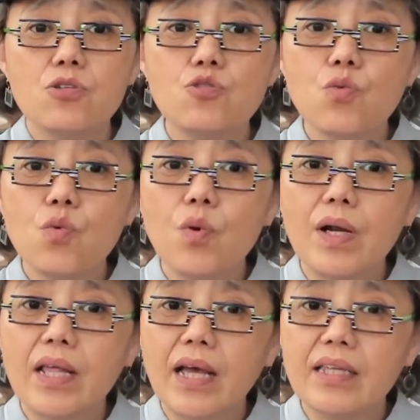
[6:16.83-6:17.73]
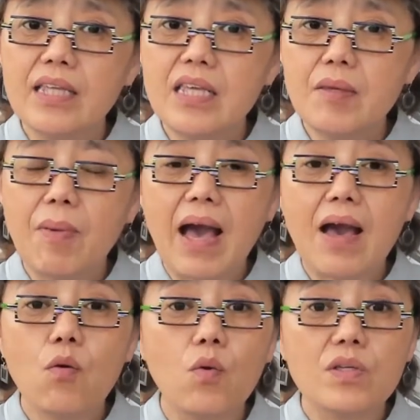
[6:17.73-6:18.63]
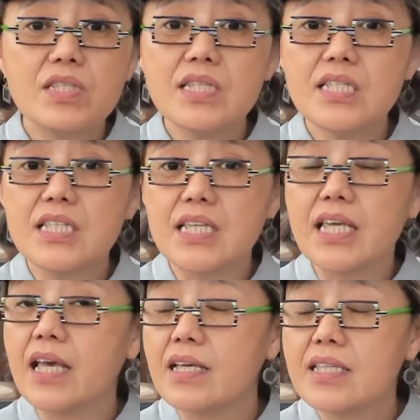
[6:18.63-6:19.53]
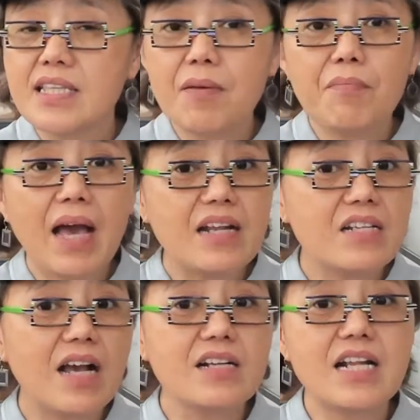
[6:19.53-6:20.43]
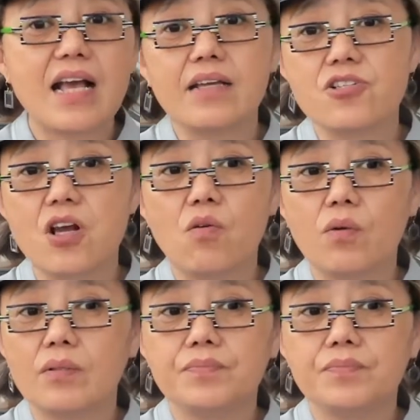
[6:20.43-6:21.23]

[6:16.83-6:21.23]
中国人啊，一把火自己先把长沙给烧了，